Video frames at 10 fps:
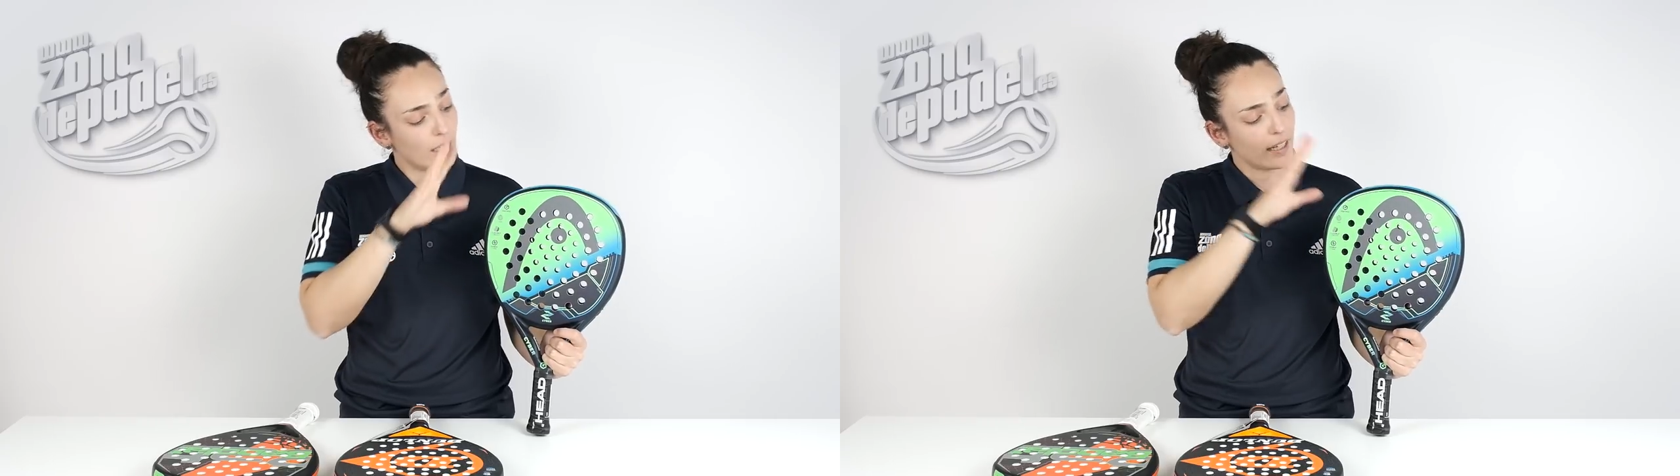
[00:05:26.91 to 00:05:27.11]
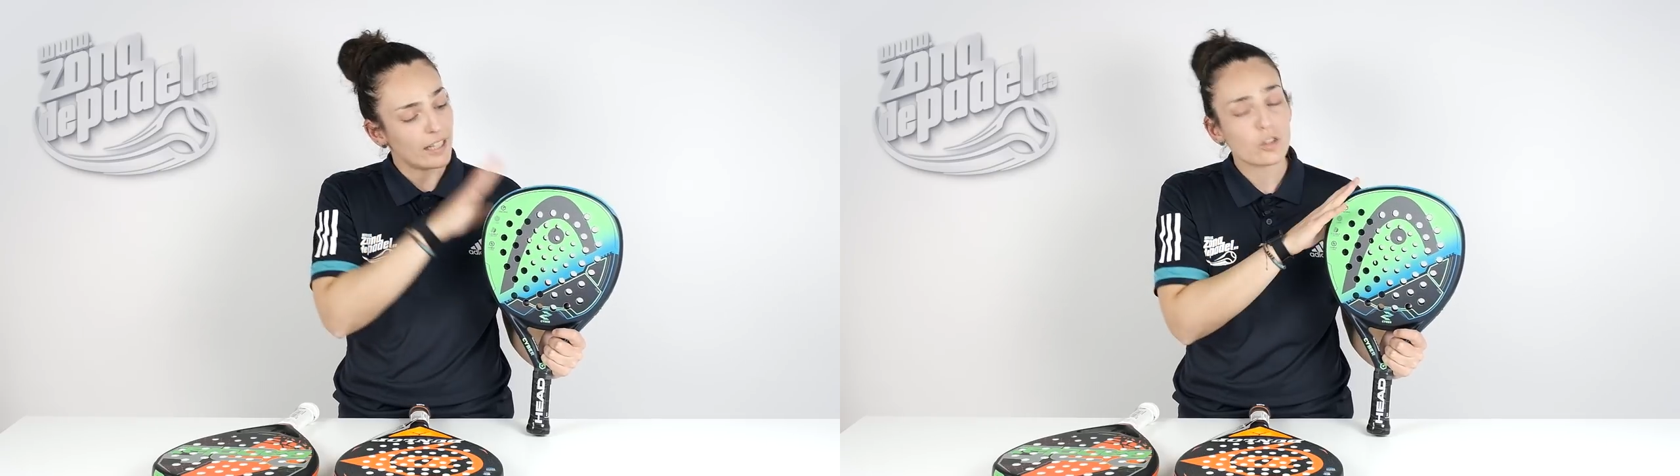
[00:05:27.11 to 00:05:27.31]

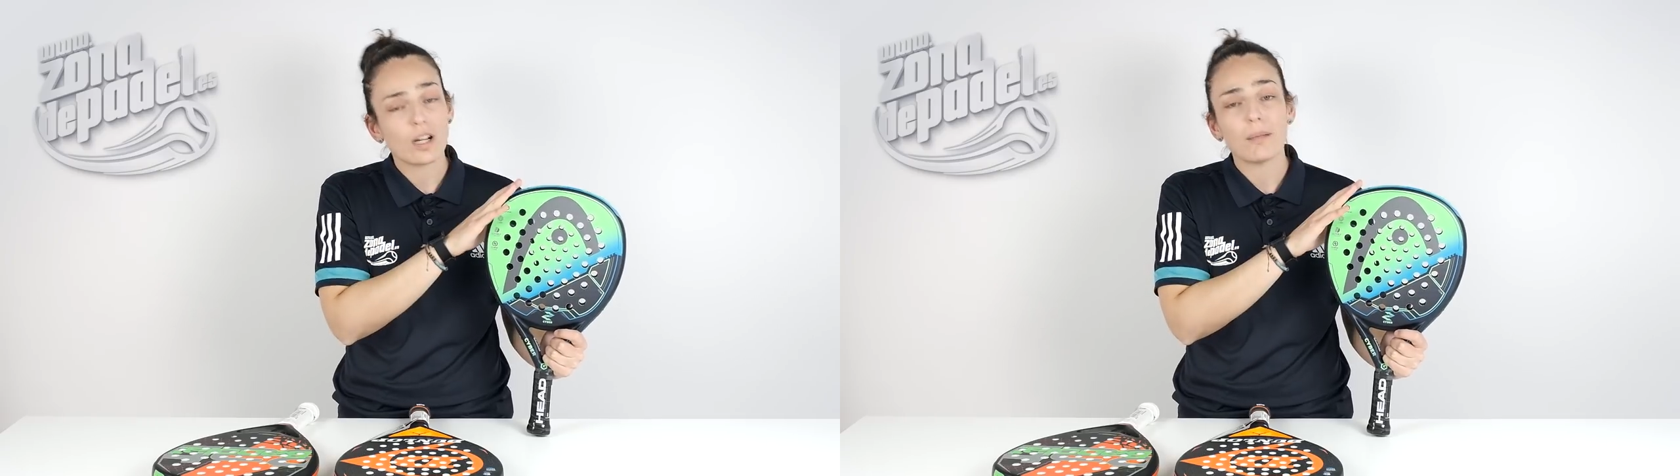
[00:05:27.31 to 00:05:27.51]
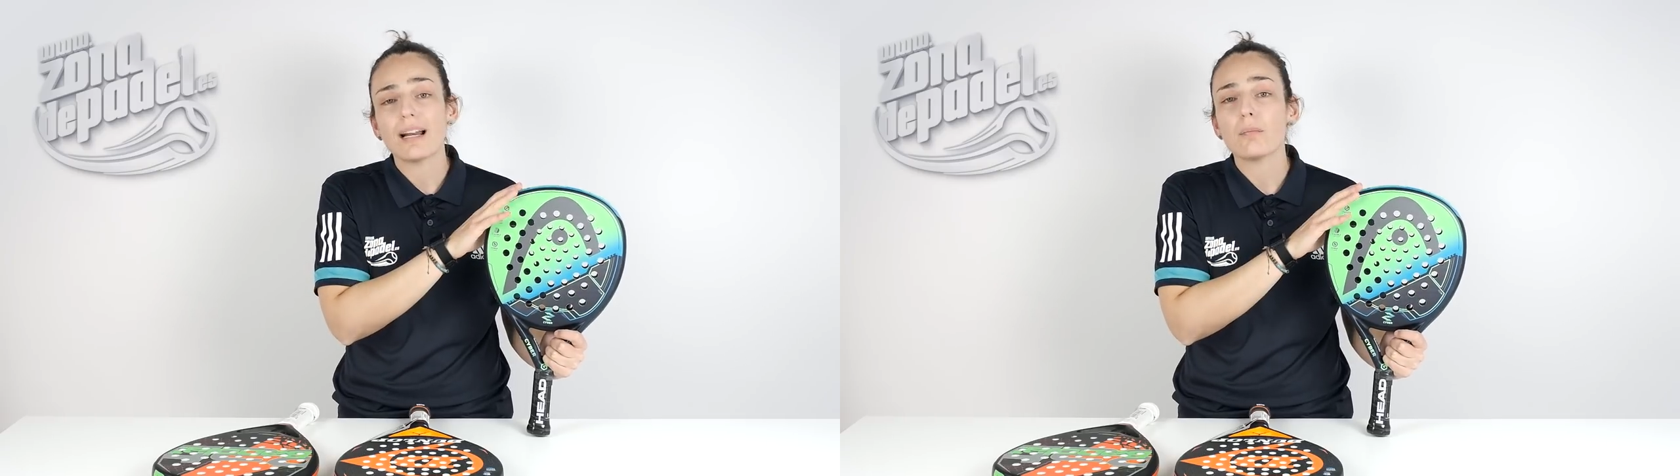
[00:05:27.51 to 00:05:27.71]
Es
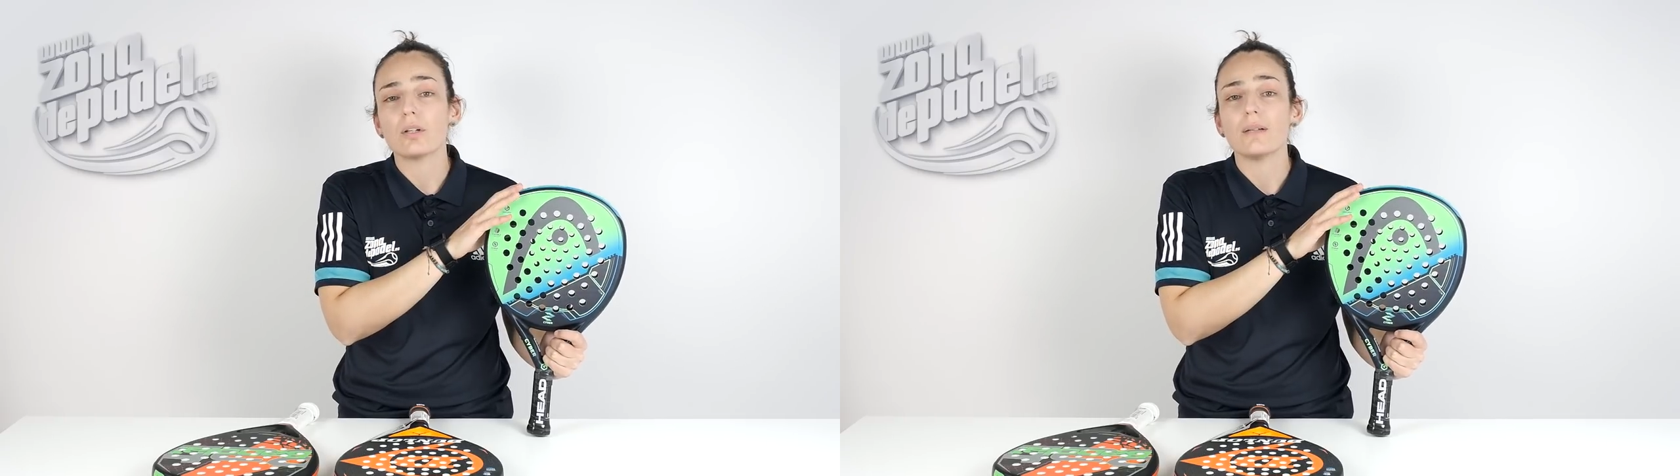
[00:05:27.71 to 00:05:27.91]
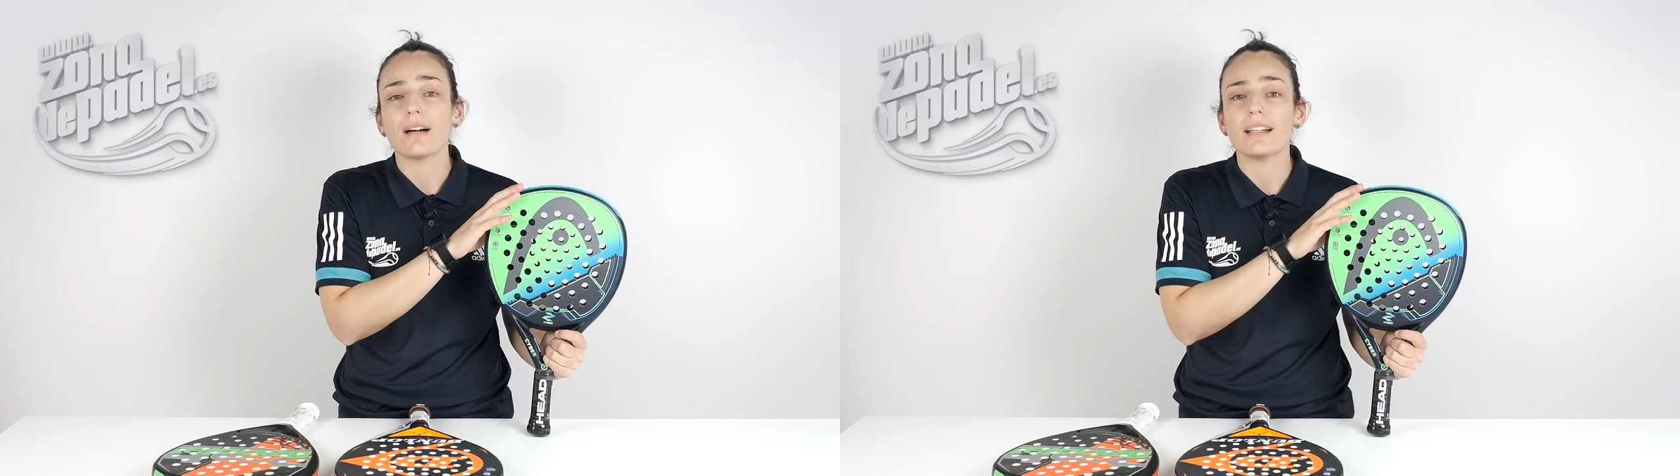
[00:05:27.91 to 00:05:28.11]
una pala
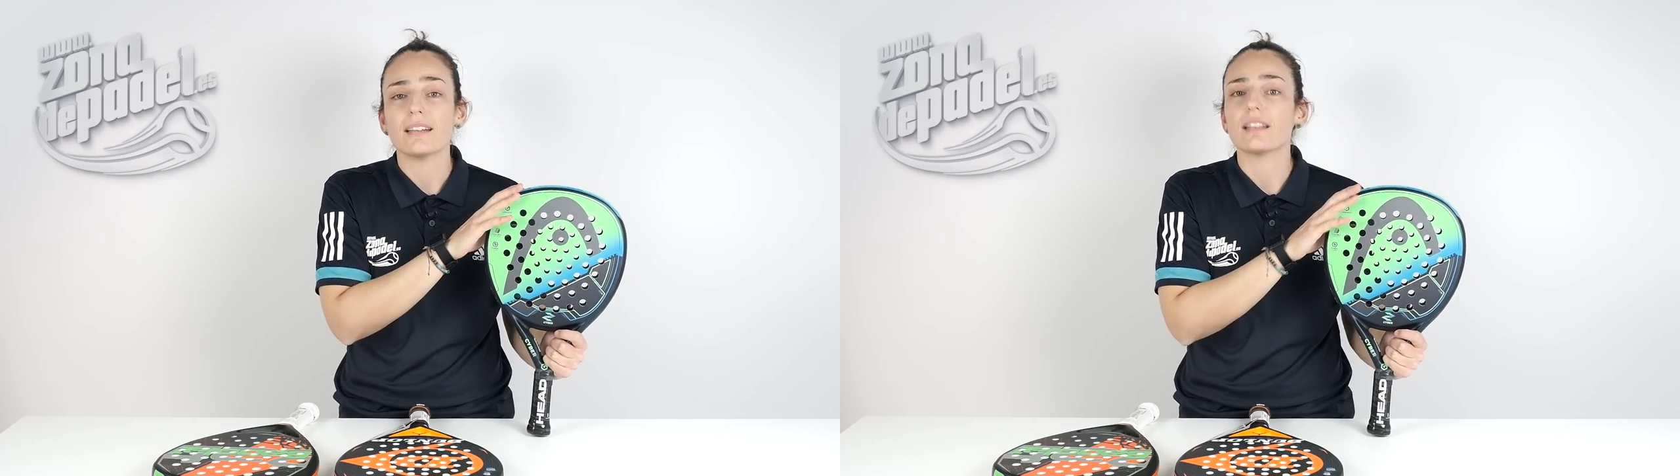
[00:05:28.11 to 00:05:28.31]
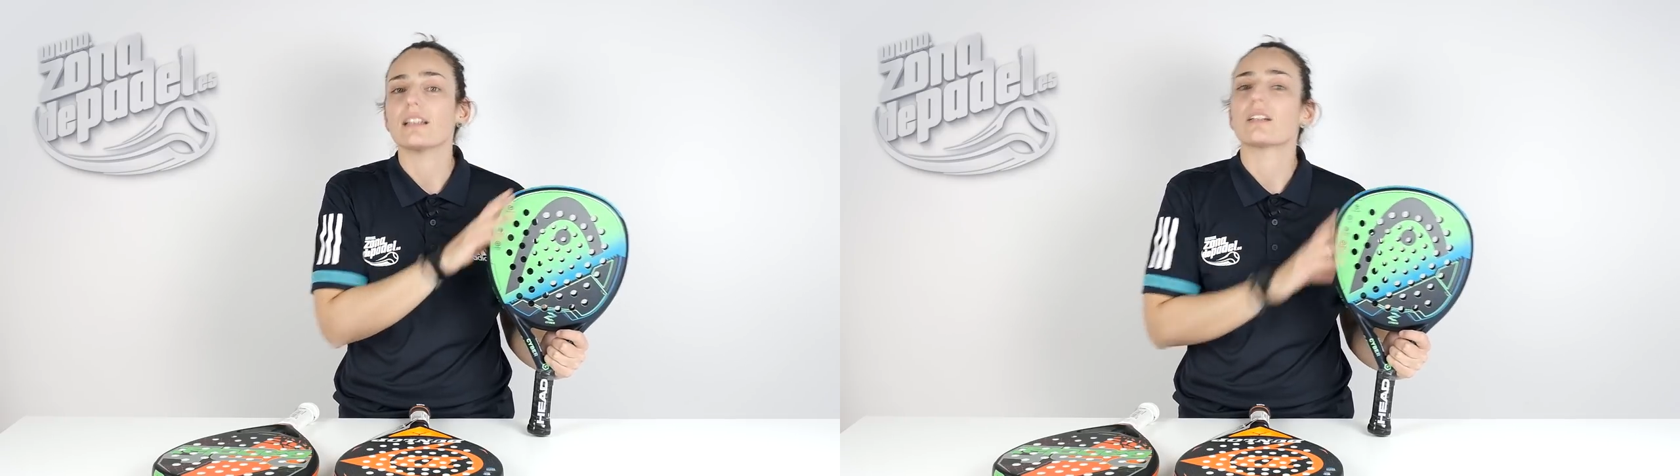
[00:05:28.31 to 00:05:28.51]
polivalente,